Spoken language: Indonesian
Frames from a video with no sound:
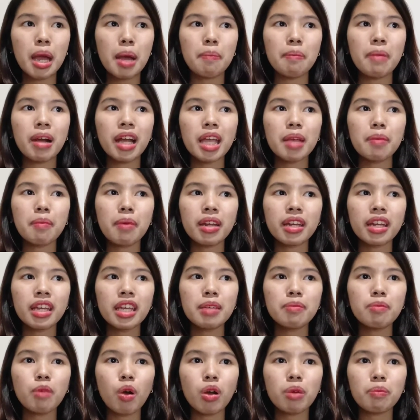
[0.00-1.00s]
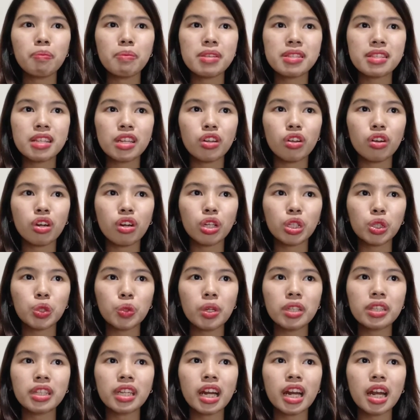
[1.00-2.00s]
Bagaimana imbauan pesan orang
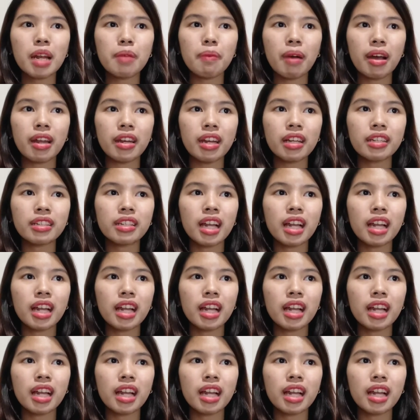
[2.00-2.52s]
tua terhadap anak